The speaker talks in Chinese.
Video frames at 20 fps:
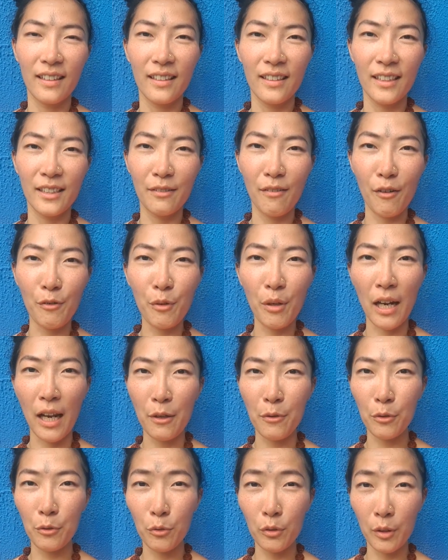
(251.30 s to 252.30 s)
希望越来
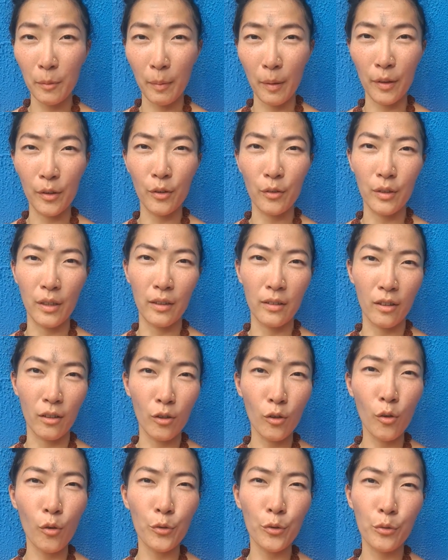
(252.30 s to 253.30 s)
越多的朋友呢，
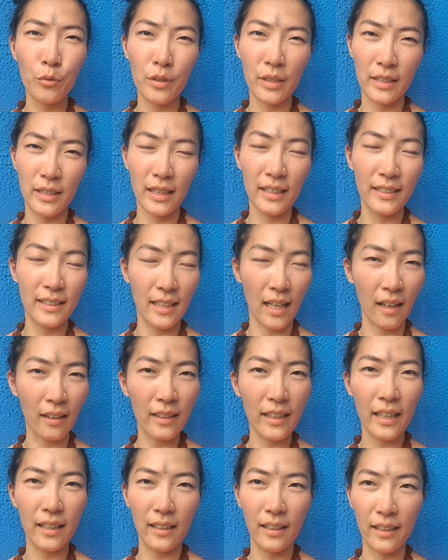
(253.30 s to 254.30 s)
能够用这些强
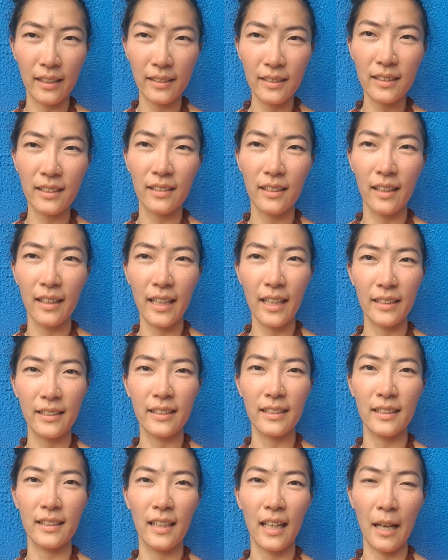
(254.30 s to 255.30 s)
烈的灵性的练
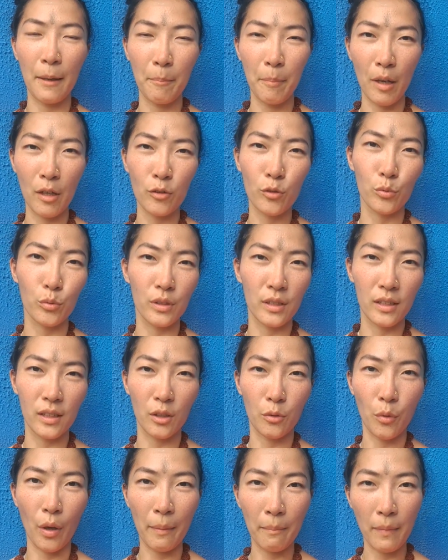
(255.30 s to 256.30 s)
习来帮助自己
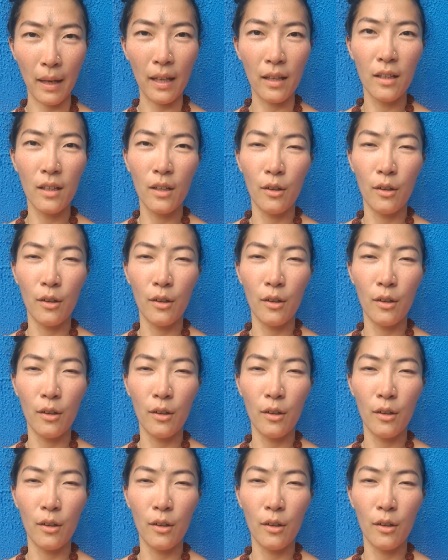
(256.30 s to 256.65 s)
圆满。